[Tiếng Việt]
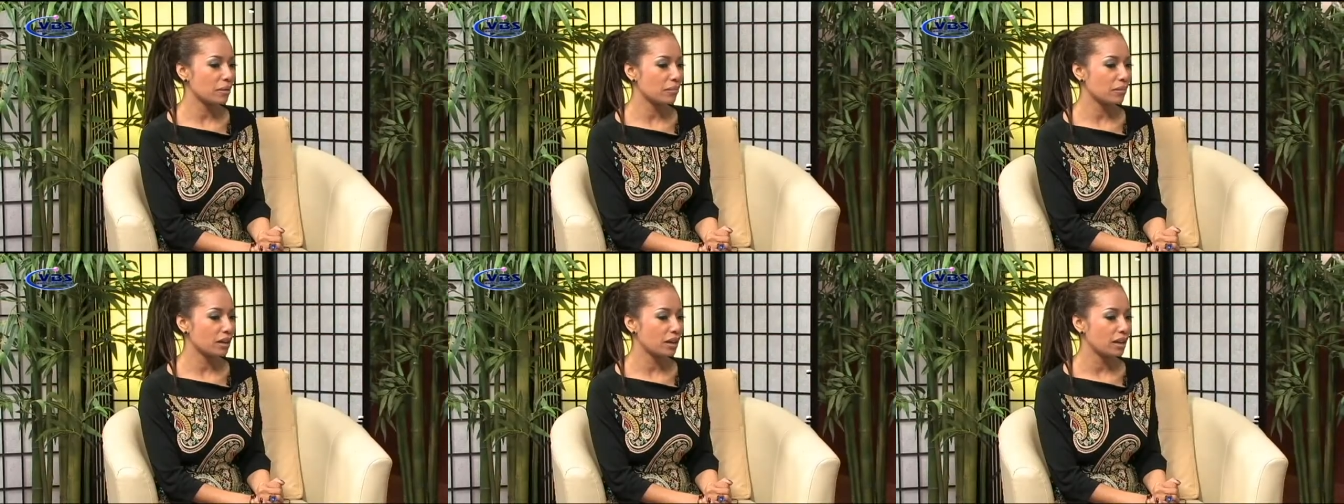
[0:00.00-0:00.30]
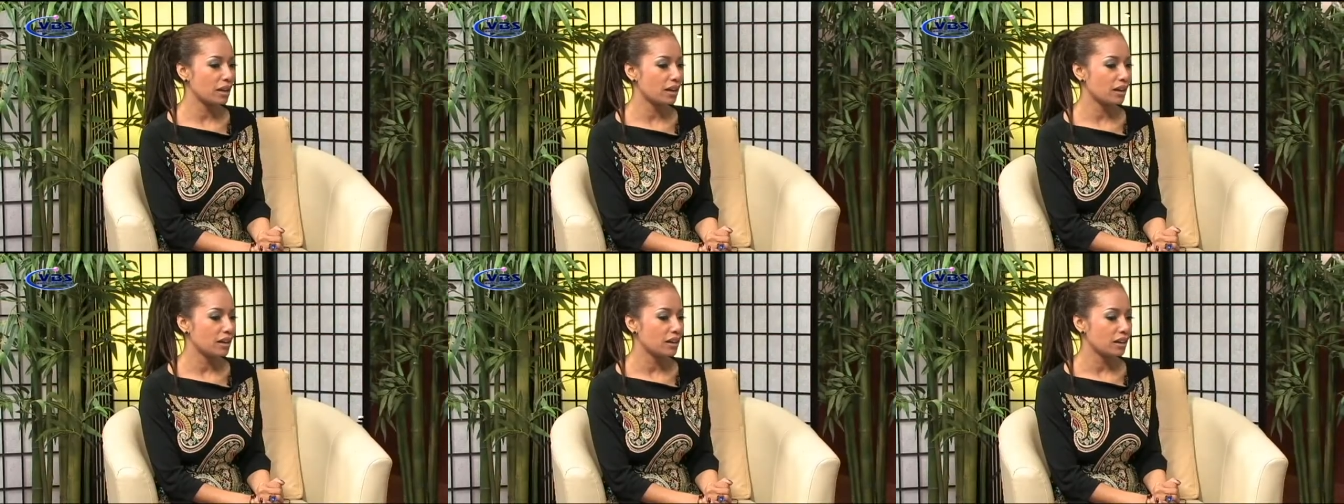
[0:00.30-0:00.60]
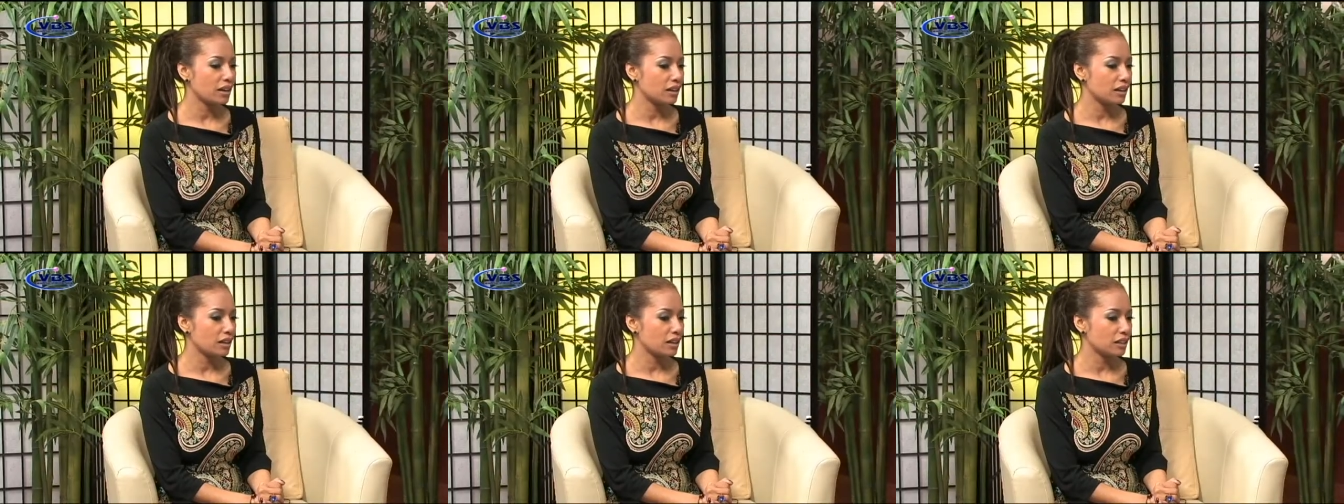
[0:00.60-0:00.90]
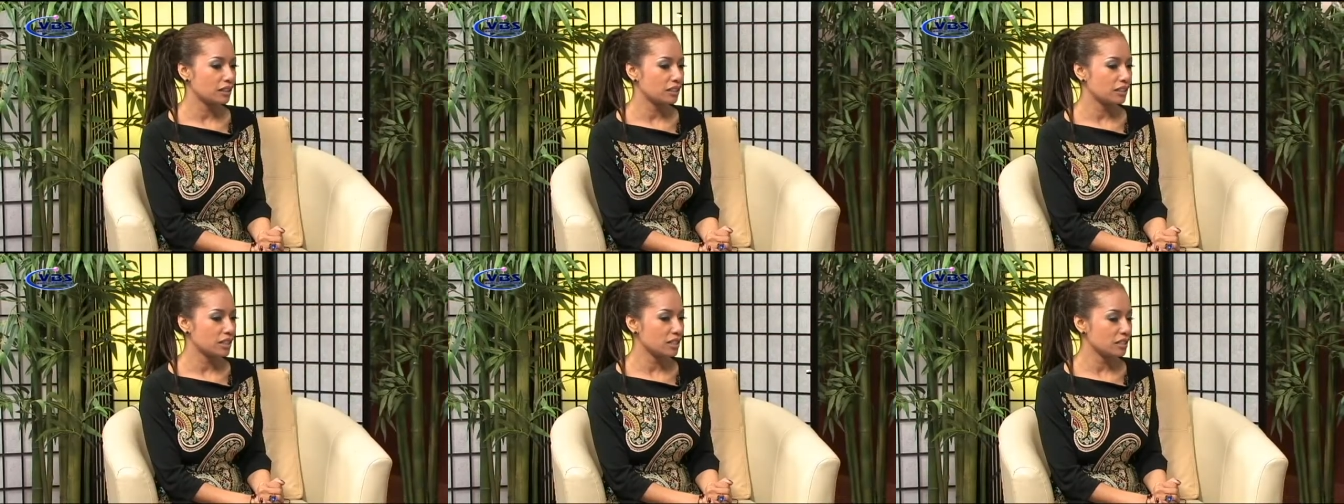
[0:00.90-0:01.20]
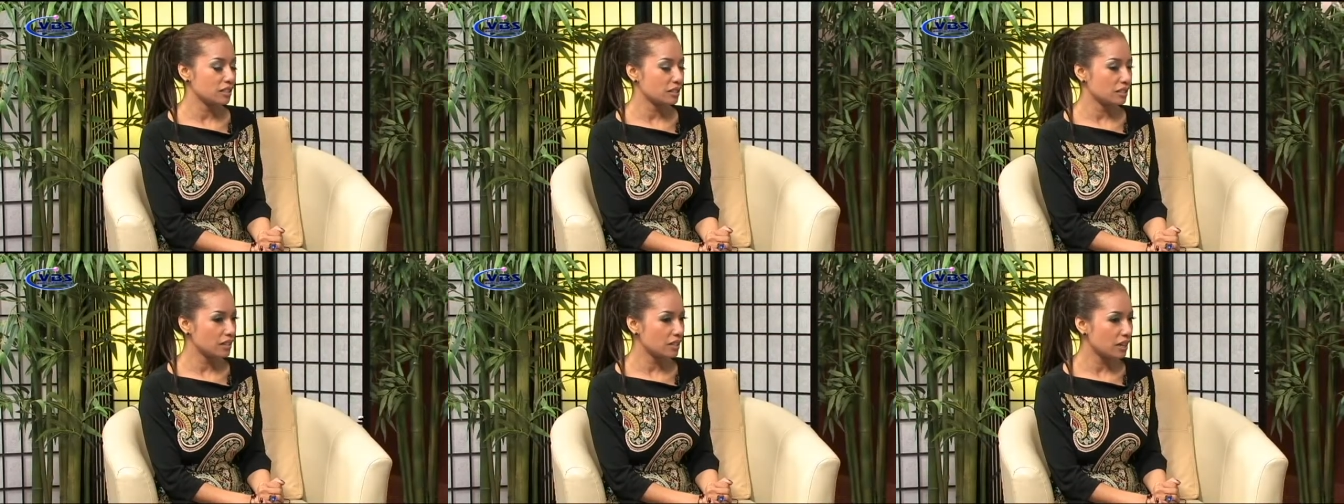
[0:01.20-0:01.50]
à, à,
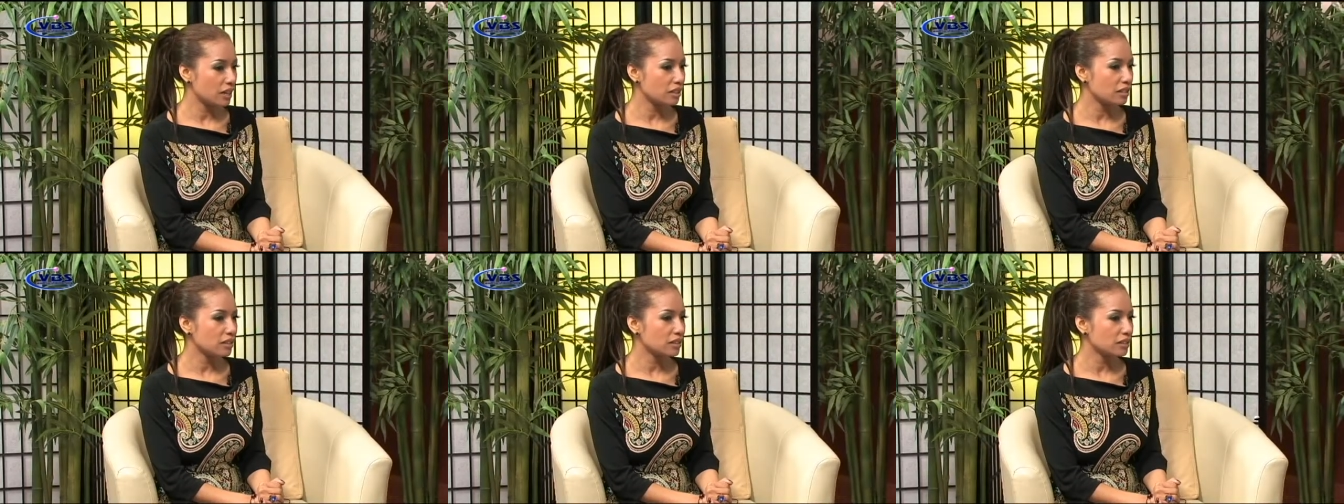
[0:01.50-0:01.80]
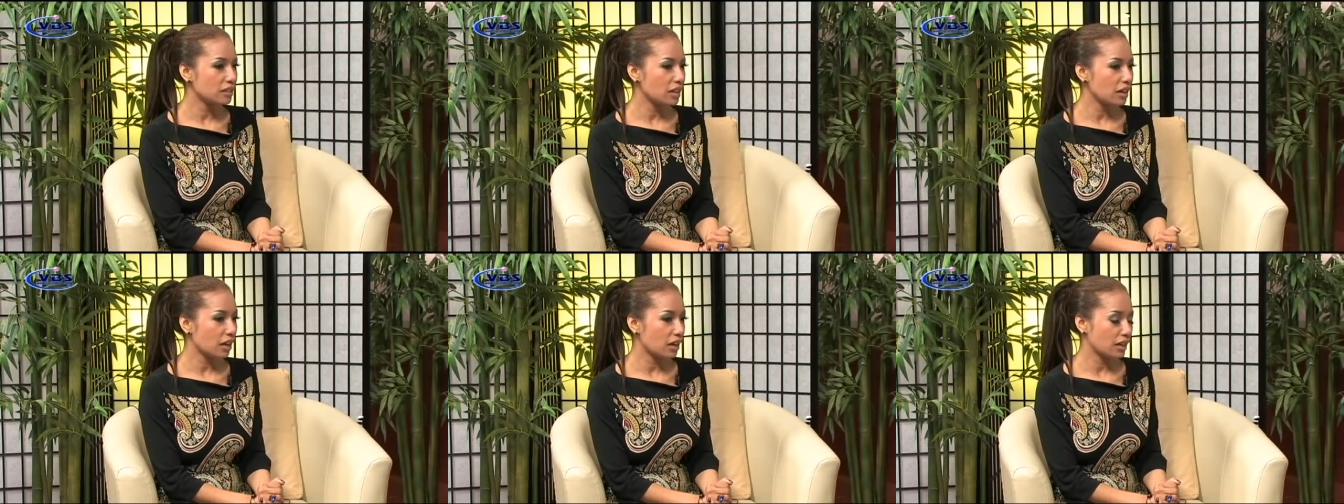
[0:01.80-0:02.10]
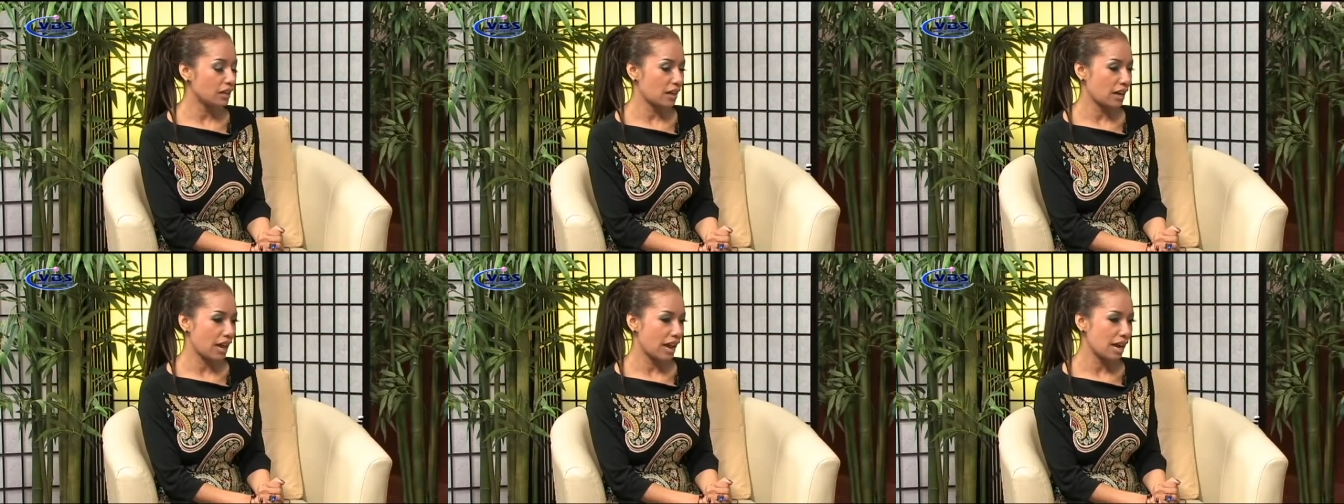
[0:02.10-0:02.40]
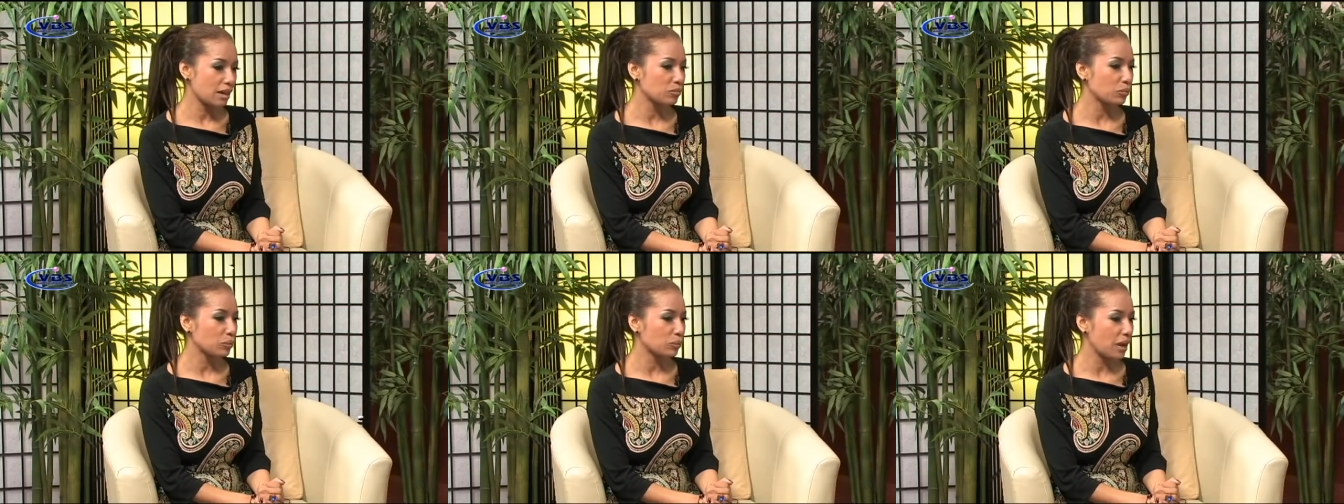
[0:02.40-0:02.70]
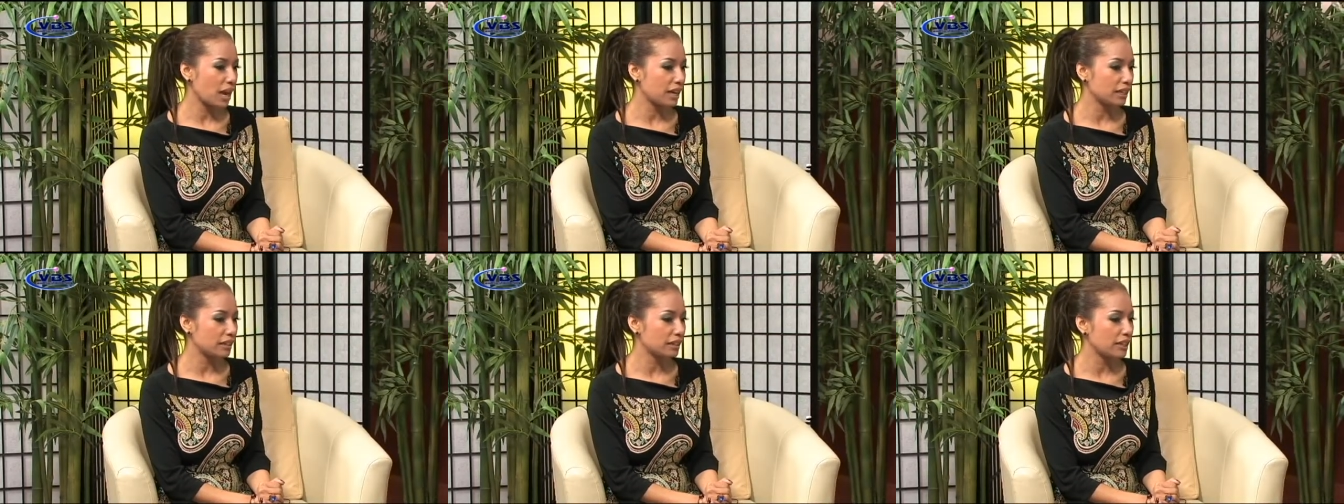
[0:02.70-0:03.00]
trình diễn hay hát một
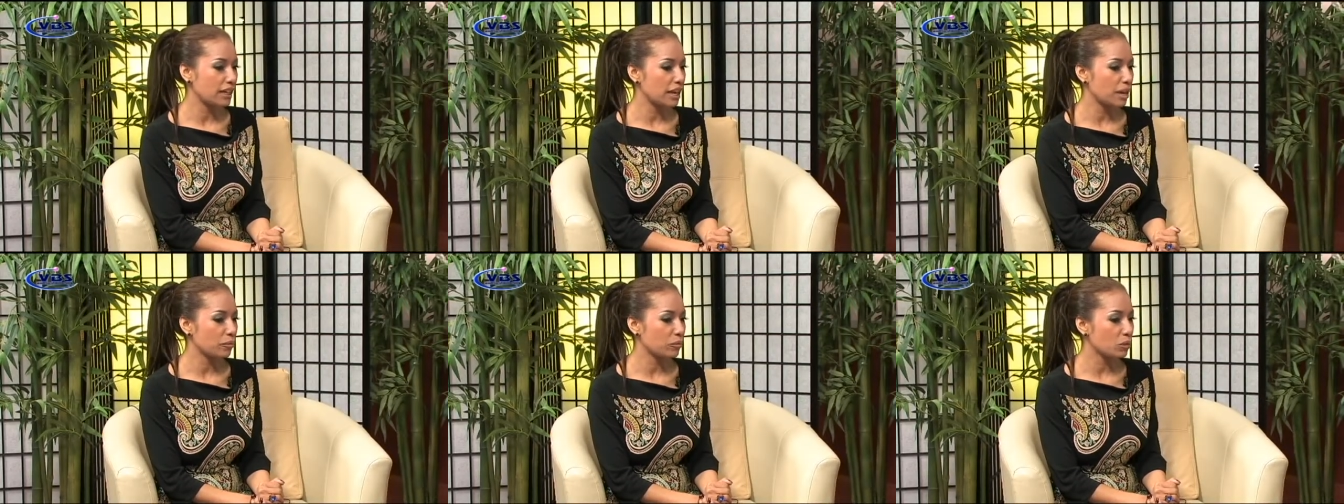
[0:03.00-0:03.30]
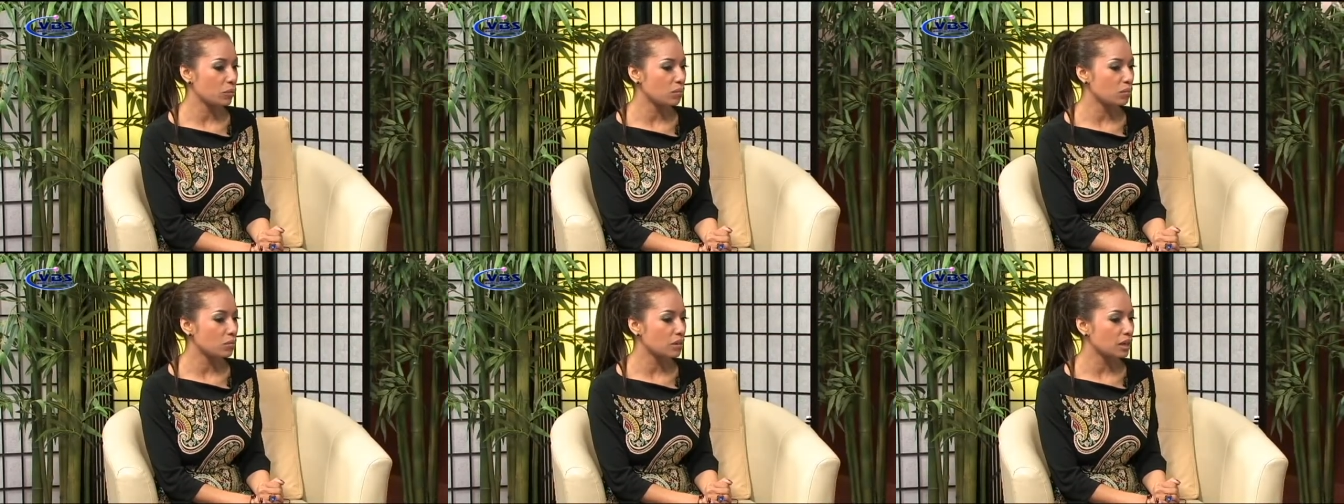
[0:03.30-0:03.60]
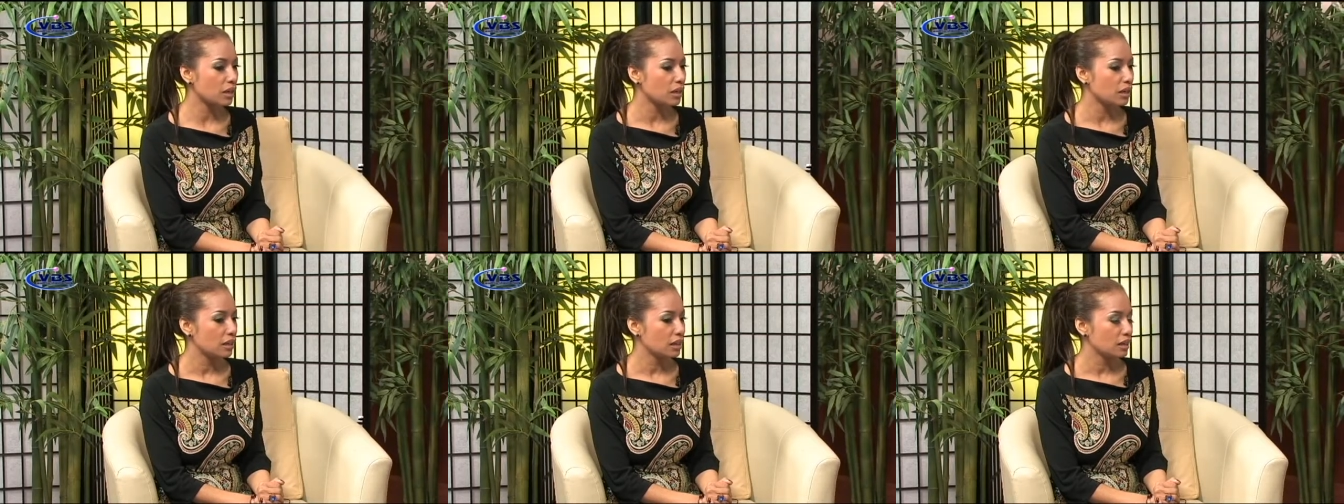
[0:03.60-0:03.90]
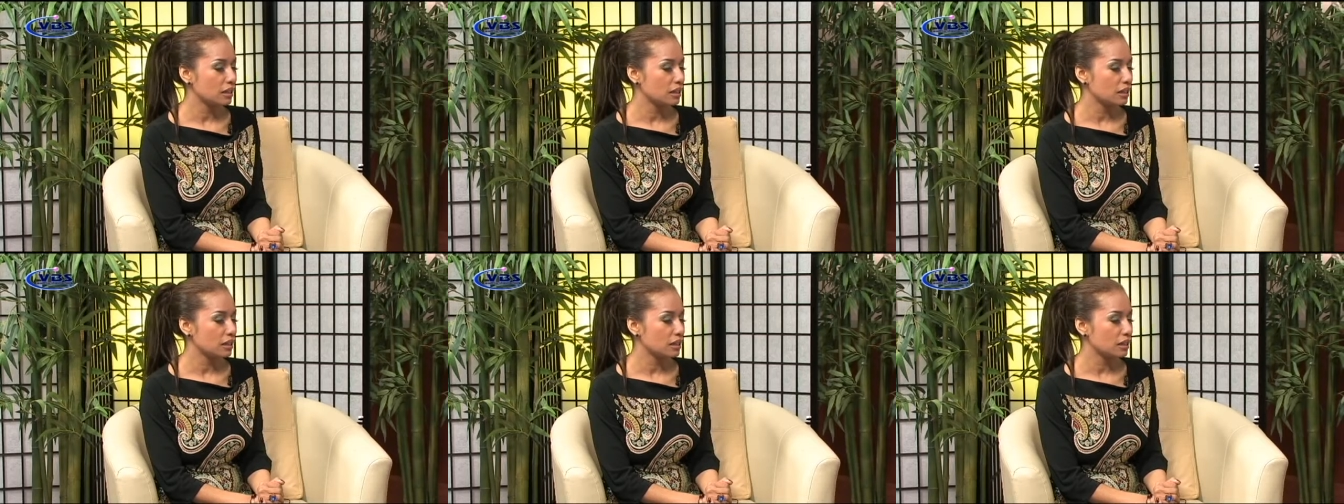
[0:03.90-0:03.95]
bài thì em cũng à,